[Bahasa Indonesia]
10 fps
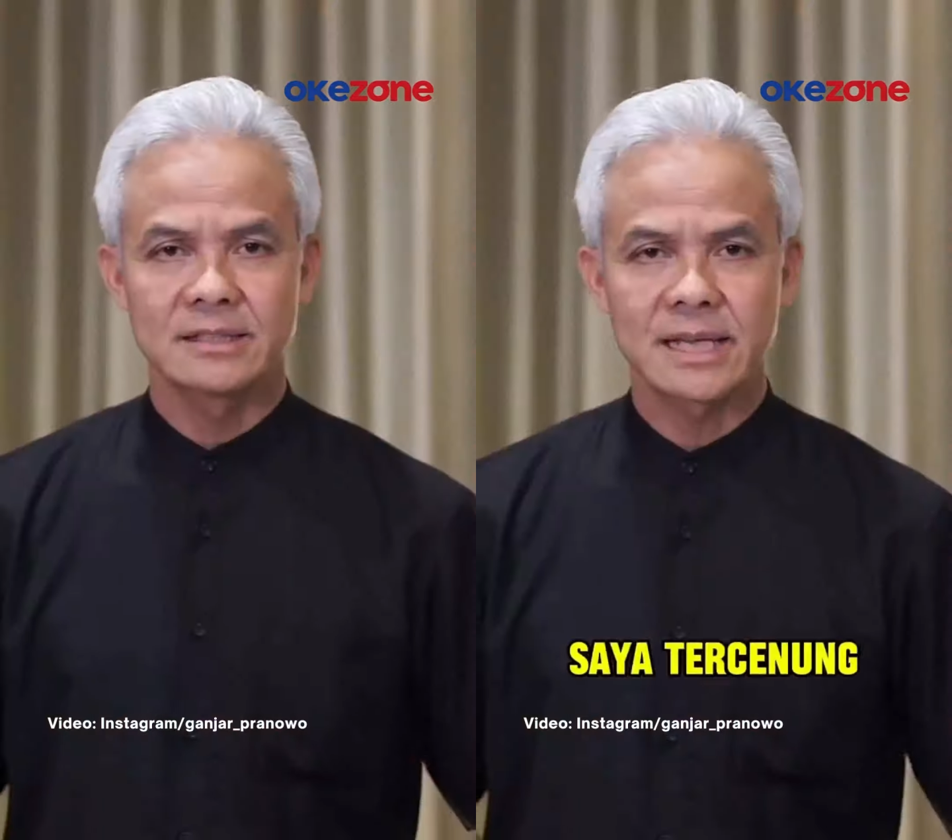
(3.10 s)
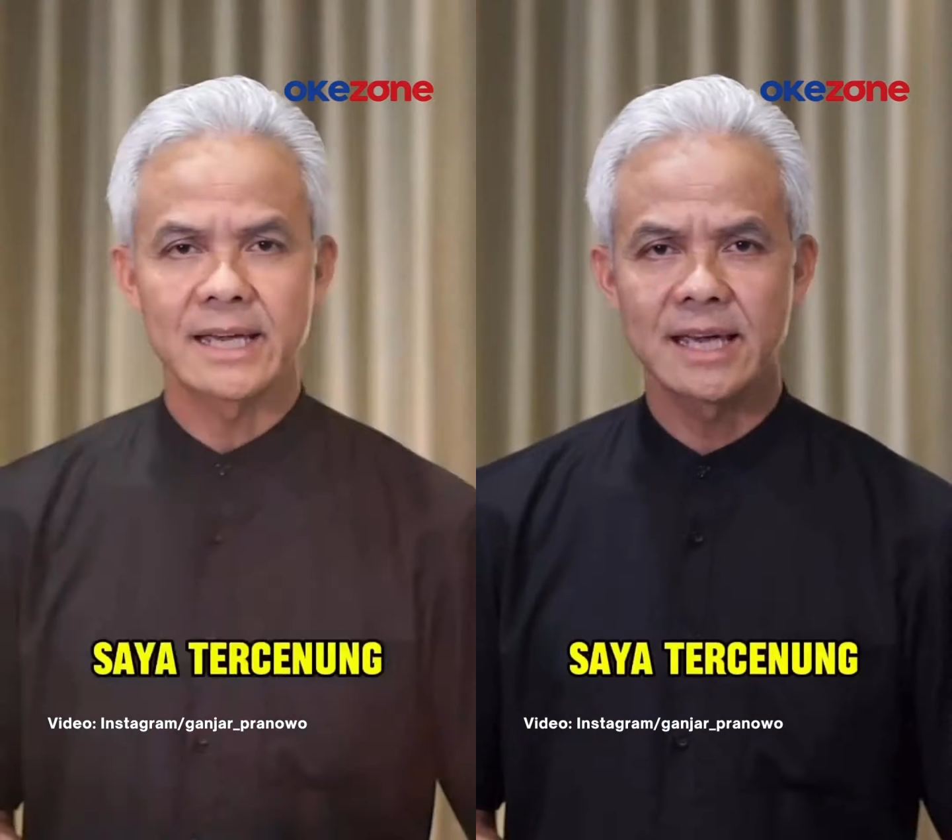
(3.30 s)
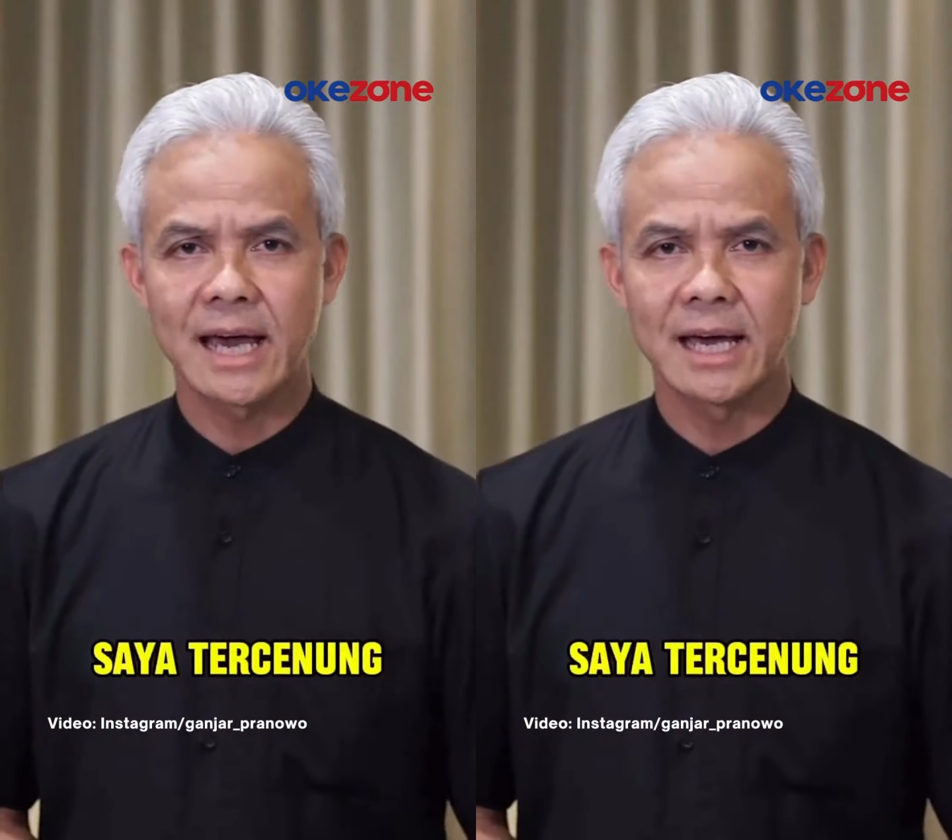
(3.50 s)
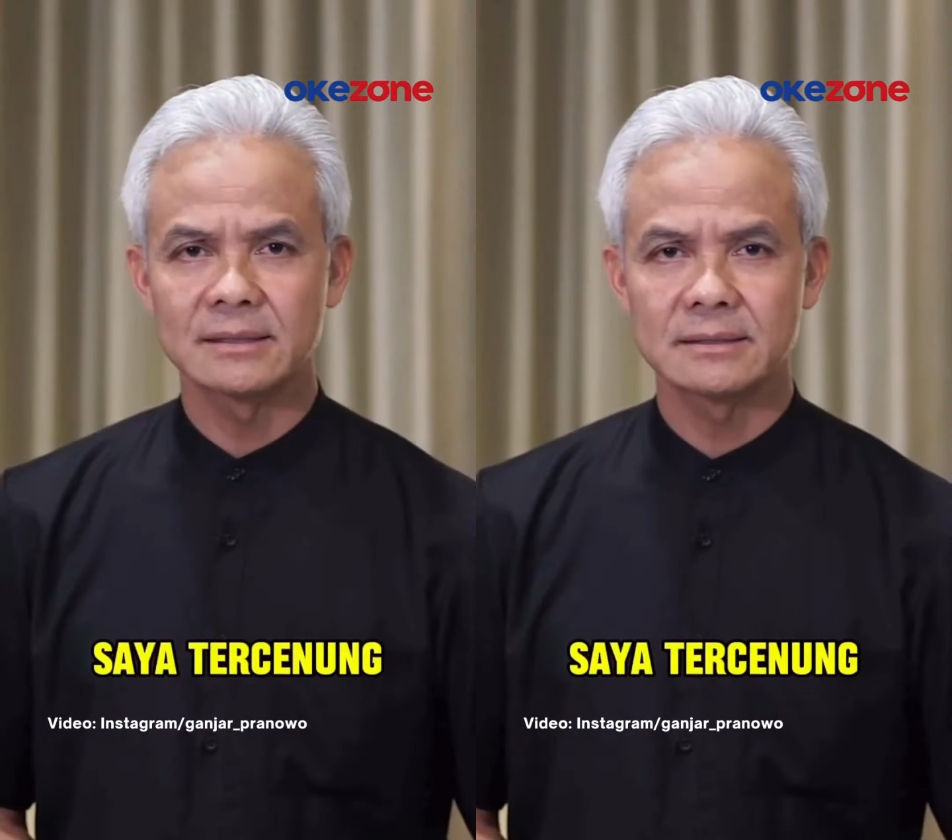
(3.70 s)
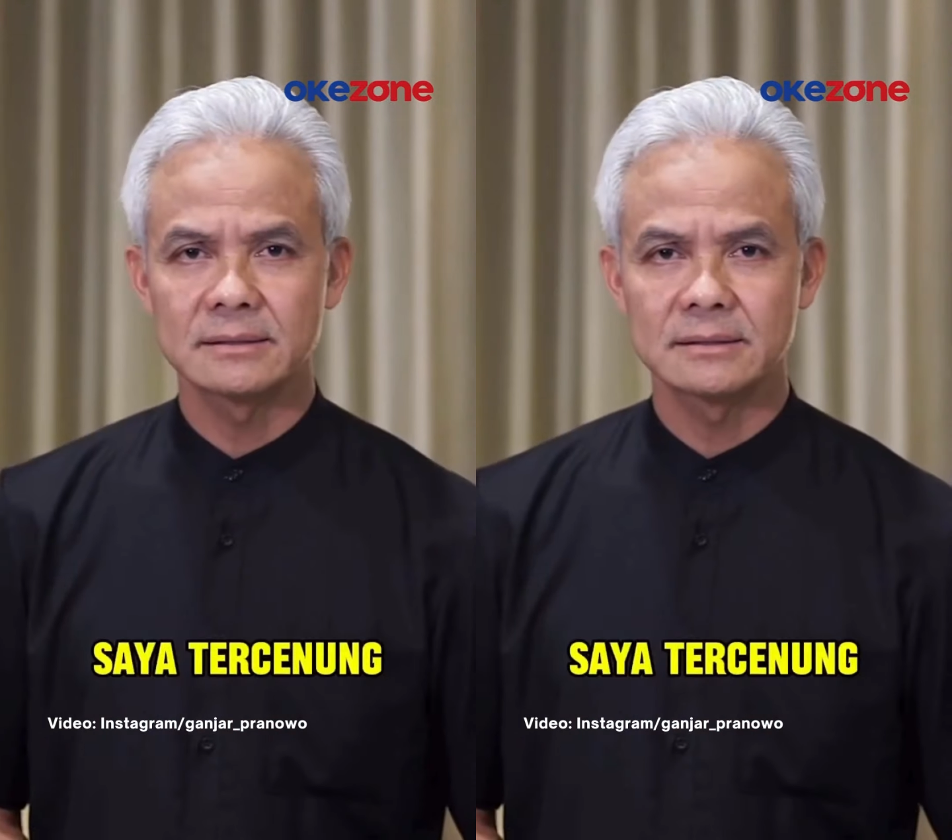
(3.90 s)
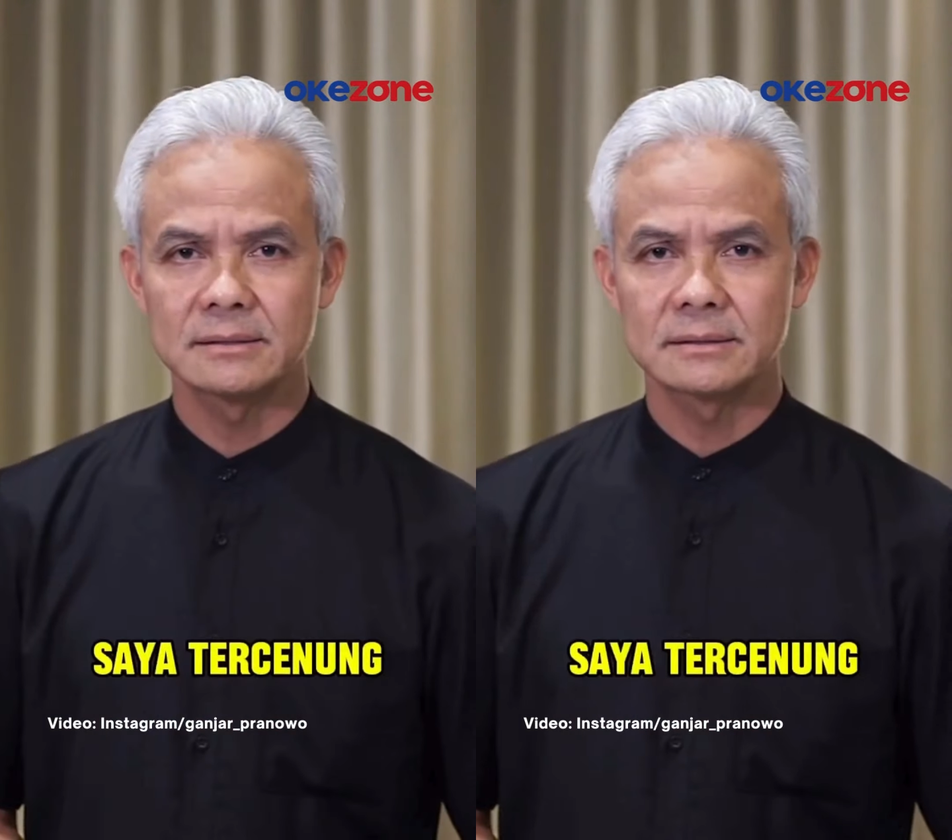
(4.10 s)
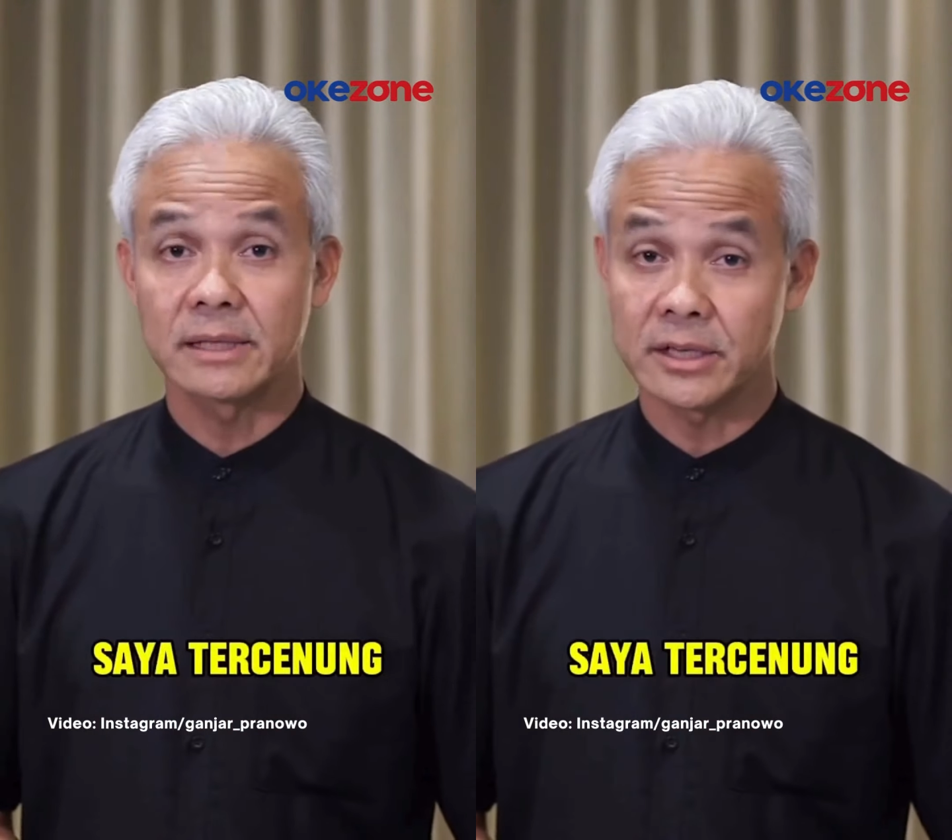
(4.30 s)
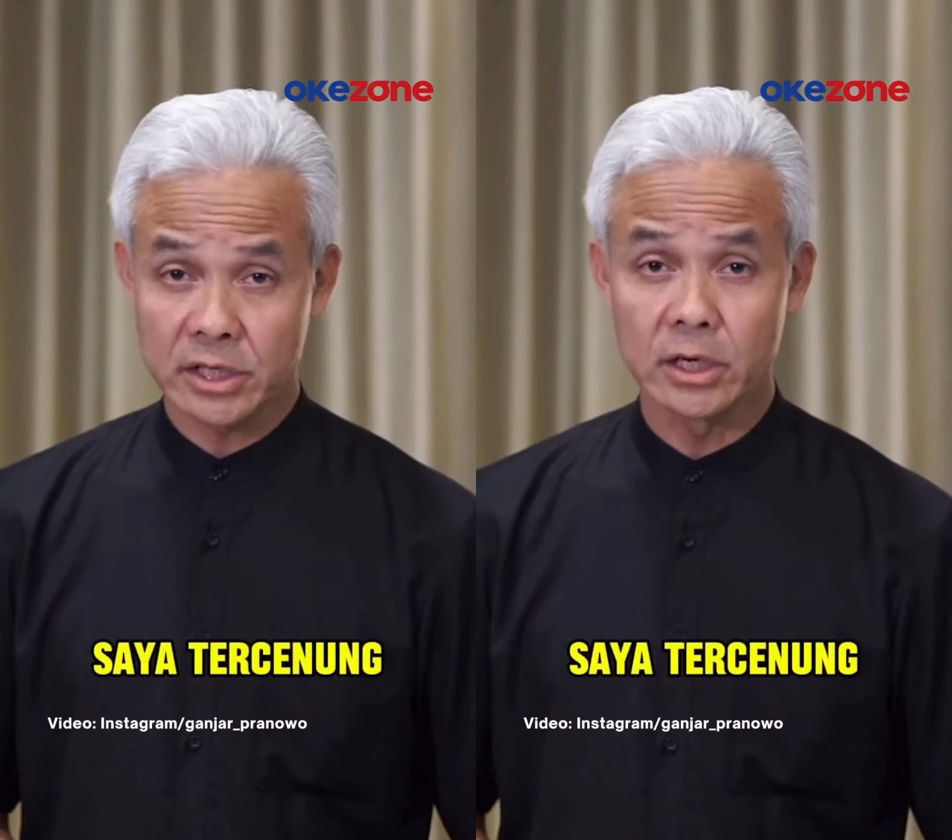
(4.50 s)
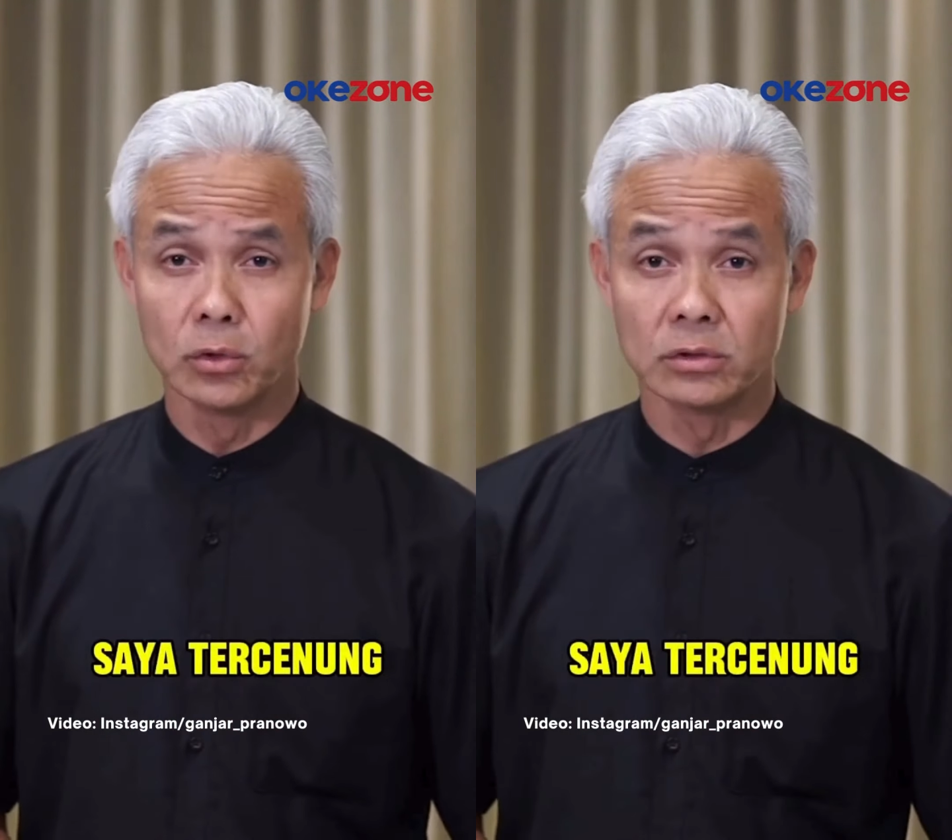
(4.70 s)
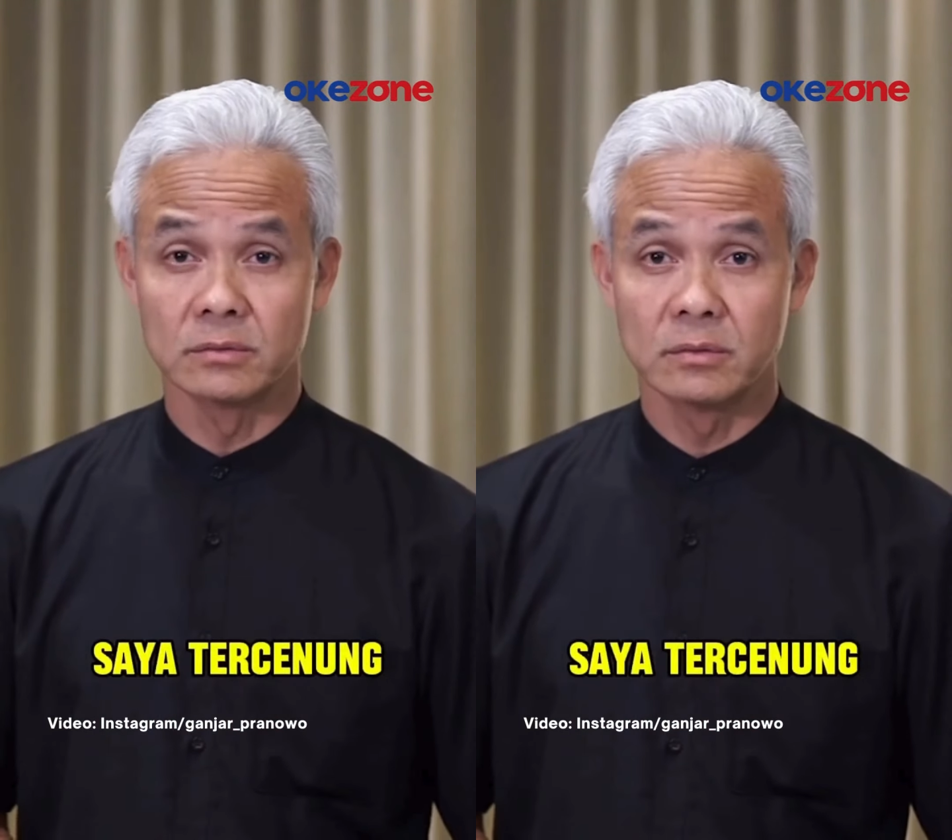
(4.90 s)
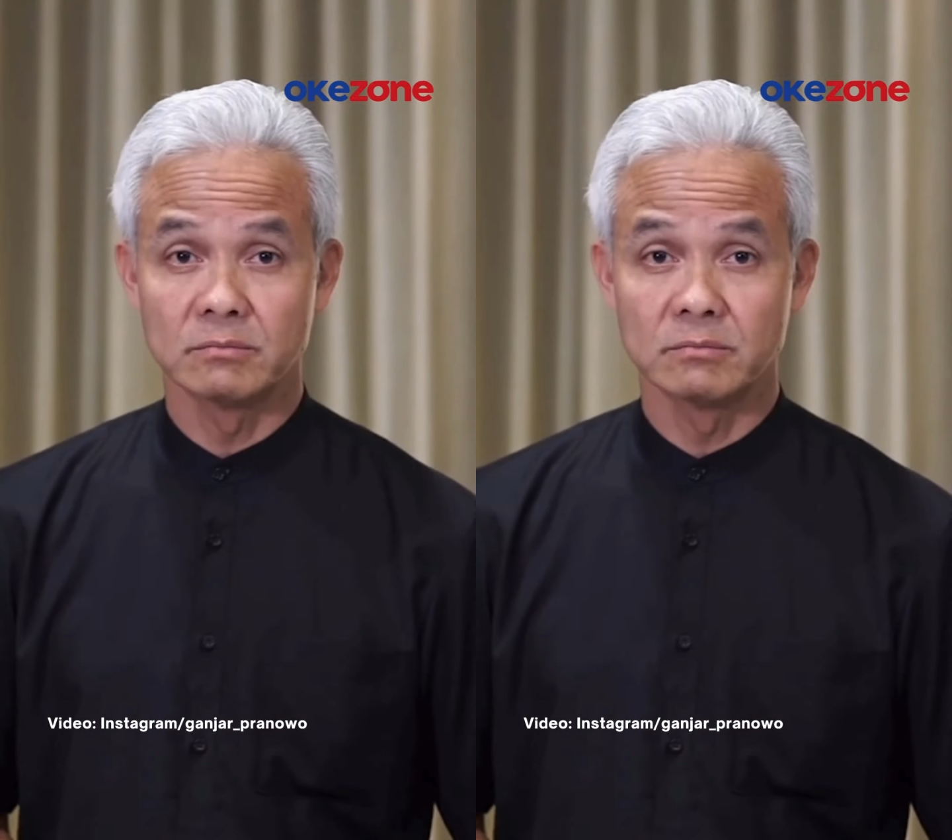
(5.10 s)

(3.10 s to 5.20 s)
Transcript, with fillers: saya tercenung